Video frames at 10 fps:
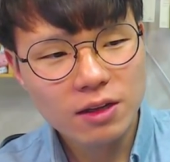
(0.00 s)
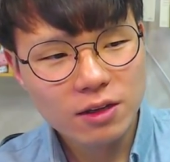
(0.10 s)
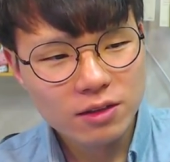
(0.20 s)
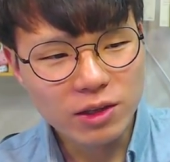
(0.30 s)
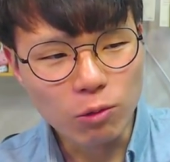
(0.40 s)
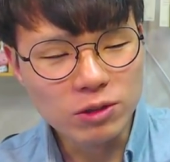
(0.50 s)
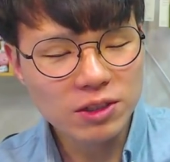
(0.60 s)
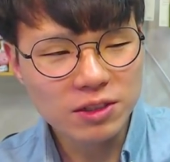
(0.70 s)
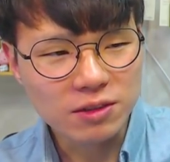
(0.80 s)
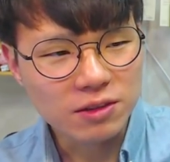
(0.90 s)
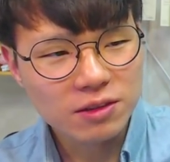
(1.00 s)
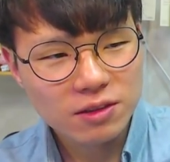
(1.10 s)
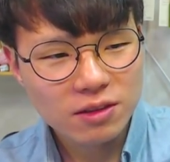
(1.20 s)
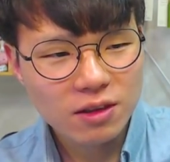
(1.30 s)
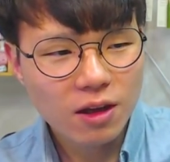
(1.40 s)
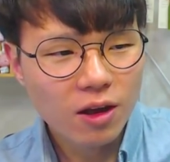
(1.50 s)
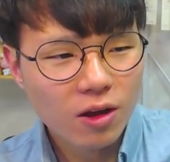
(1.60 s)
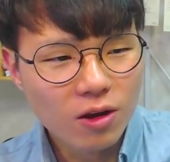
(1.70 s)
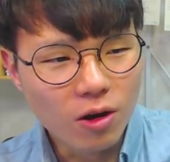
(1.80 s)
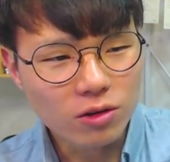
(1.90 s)
네, 오늘은
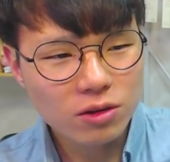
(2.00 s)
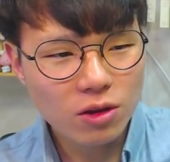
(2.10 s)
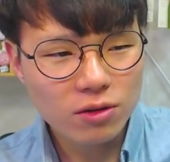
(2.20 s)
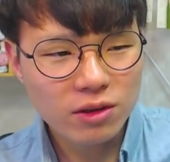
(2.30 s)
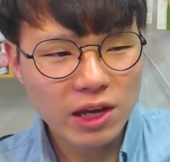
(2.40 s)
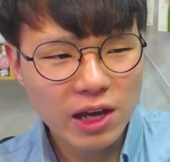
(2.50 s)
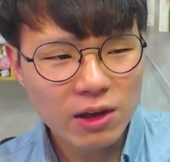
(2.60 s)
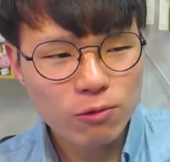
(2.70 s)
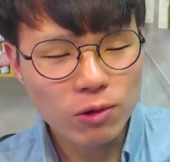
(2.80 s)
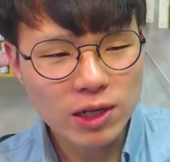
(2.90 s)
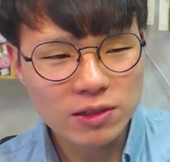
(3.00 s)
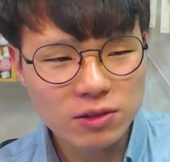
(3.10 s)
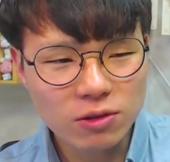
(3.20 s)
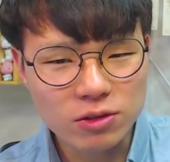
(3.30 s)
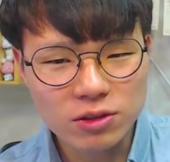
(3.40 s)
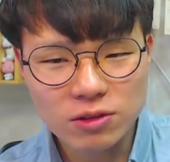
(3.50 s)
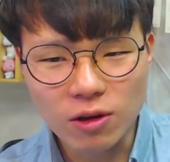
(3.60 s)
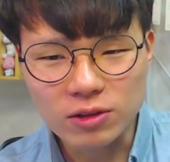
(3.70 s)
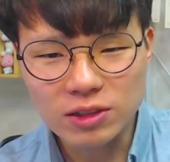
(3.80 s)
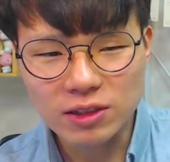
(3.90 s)
어떻게 원하는 것을
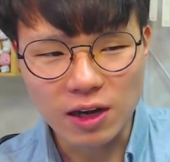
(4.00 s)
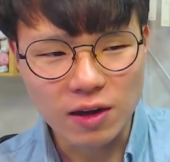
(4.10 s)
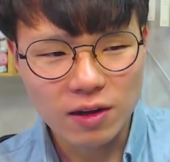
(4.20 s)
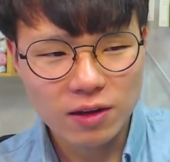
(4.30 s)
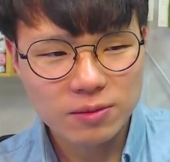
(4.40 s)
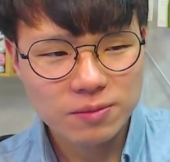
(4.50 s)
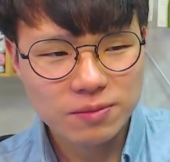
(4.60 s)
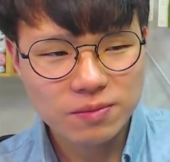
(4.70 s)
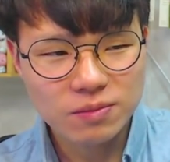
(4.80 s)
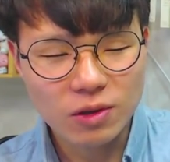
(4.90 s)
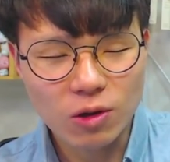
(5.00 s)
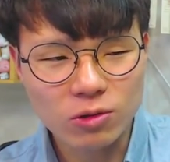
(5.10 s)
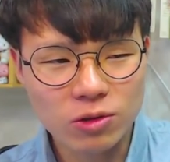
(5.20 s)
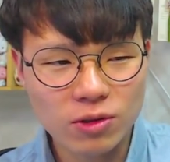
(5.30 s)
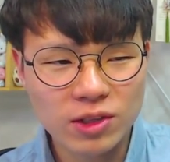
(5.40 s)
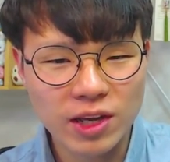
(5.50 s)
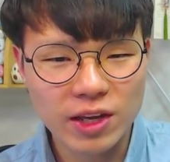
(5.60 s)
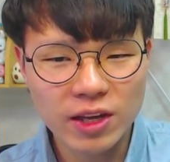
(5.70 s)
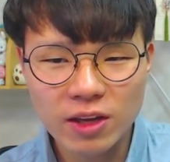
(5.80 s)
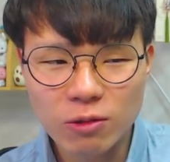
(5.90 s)
얻는가,
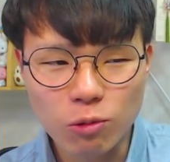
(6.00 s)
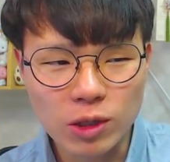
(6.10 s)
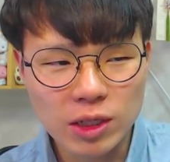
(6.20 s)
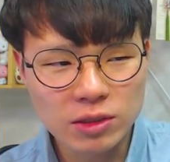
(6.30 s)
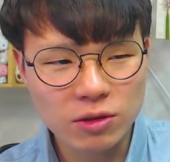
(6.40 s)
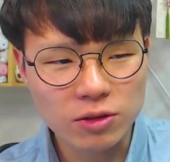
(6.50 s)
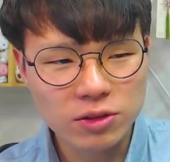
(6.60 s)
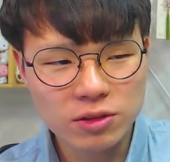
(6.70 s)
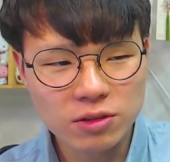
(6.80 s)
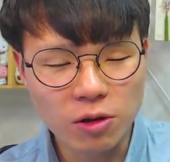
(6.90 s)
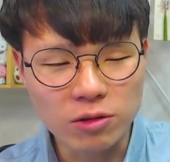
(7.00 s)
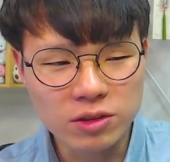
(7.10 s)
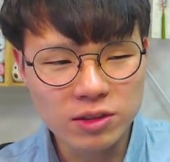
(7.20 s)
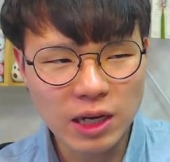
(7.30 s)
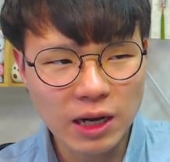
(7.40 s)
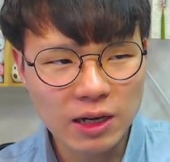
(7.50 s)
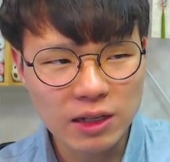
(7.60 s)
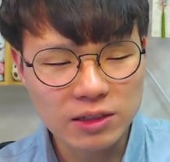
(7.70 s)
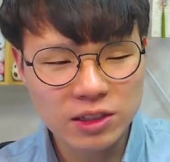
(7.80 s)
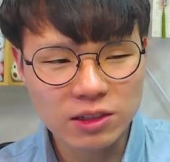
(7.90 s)
어떻게 원하는 것을
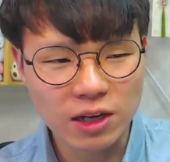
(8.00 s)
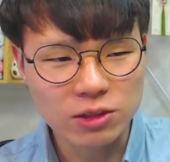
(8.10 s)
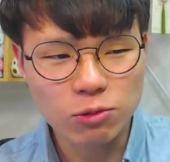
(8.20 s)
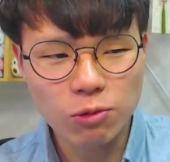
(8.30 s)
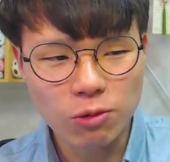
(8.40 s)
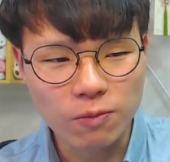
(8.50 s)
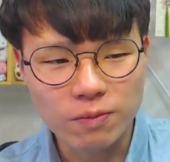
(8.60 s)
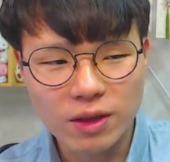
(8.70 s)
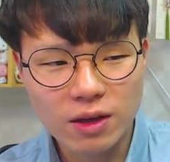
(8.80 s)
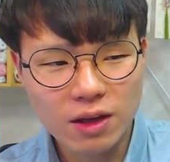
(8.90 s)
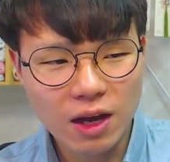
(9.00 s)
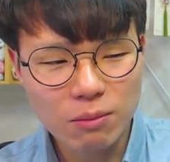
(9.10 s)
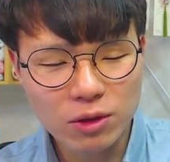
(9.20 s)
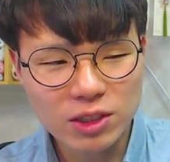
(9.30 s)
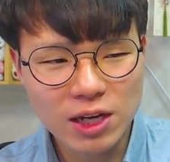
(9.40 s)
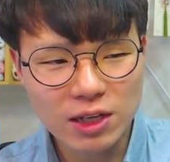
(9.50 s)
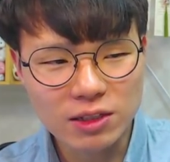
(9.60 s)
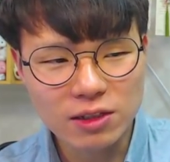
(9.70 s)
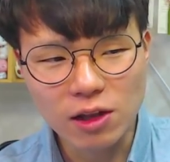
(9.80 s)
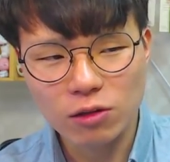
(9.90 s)
얻는가라는 책을 가지고 한번
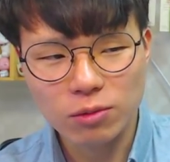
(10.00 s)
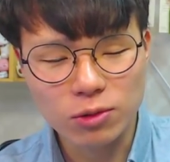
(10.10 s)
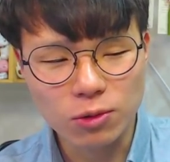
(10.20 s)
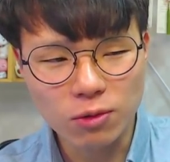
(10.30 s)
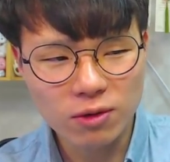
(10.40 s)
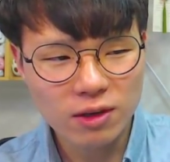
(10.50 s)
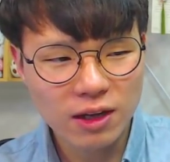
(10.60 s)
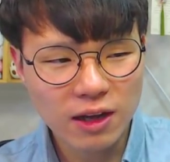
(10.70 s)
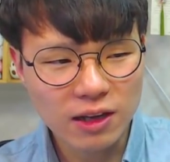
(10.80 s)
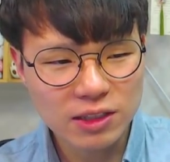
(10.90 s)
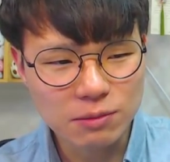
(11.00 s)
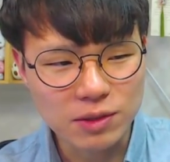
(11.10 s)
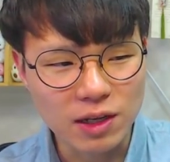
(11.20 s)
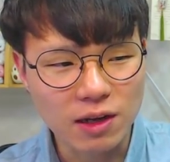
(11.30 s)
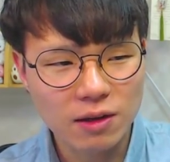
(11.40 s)
이야기를 나눠보도록 하겠습니다.